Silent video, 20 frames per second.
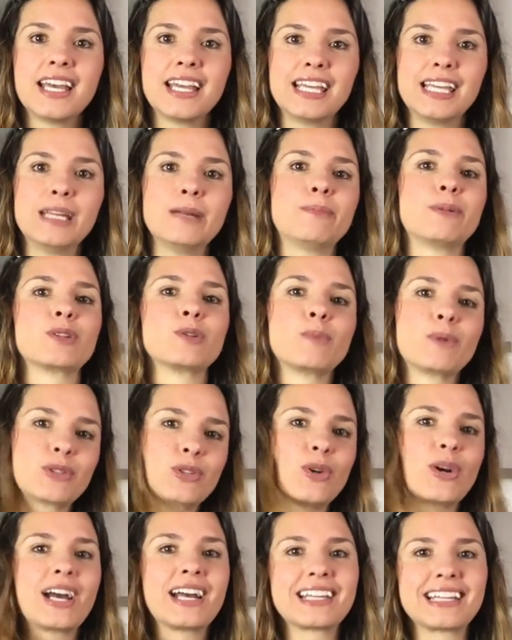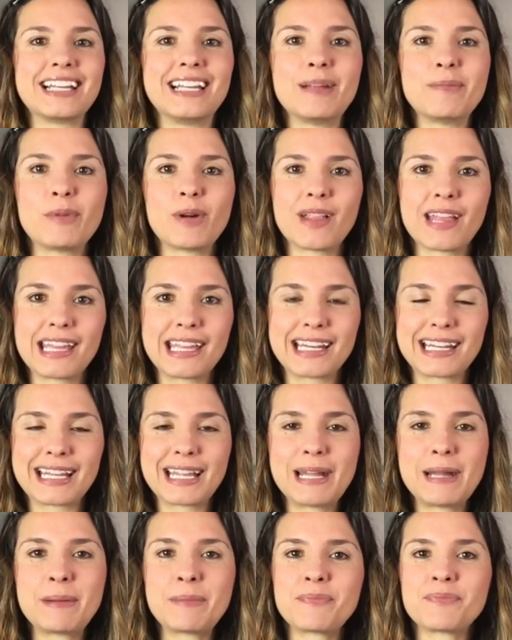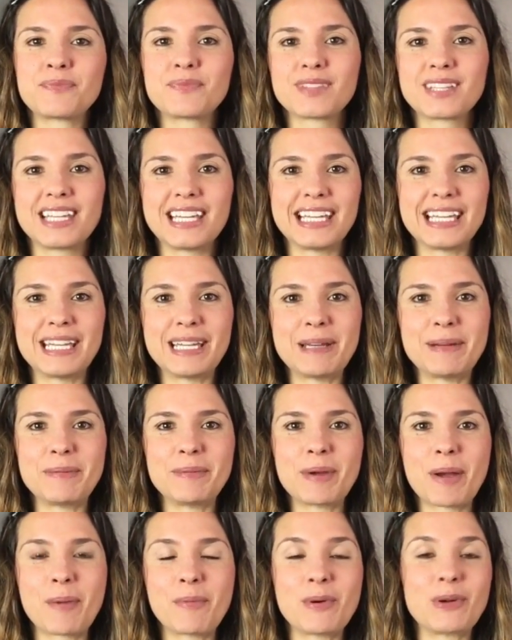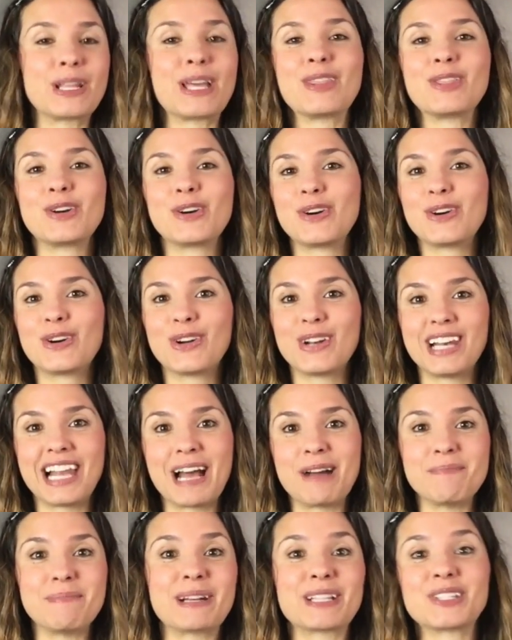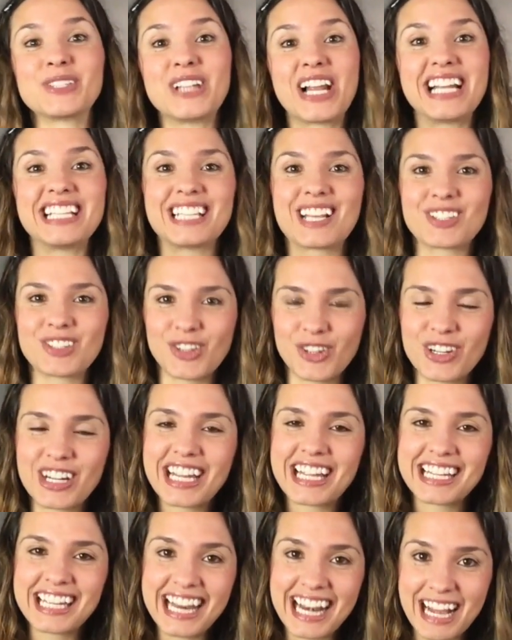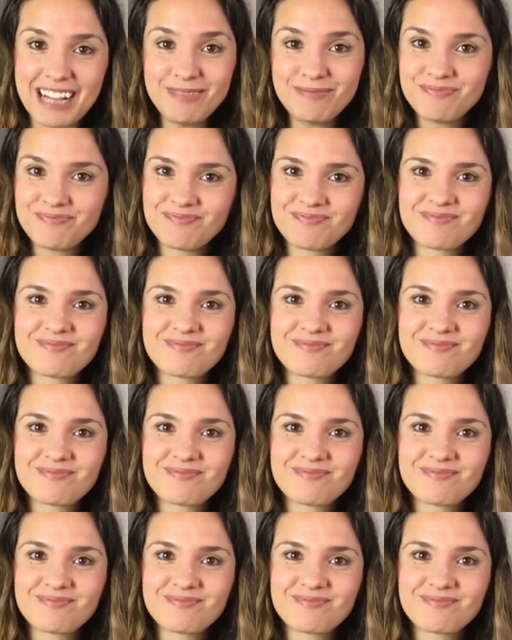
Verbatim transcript: Y por supuesto, cada quien le puede ir eh, poniendo la personalización que quiera.